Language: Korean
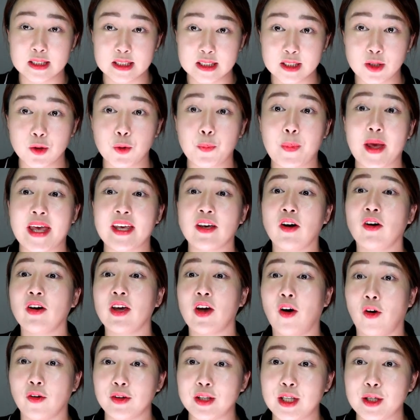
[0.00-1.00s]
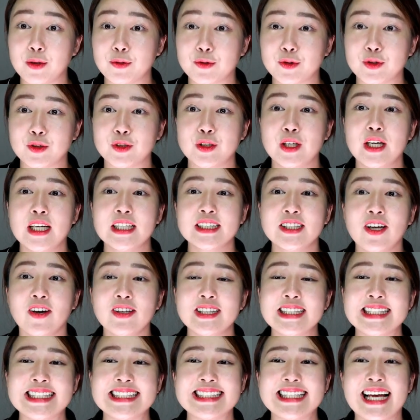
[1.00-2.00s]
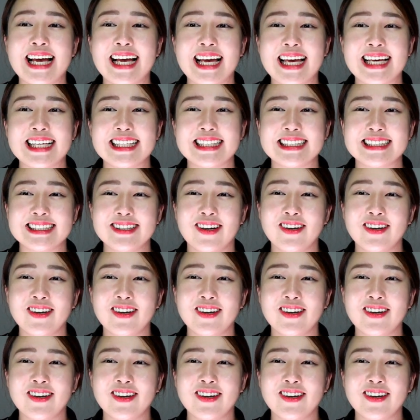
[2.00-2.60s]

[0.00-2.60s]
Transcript: 그리고 배경이 어디고 첫 시작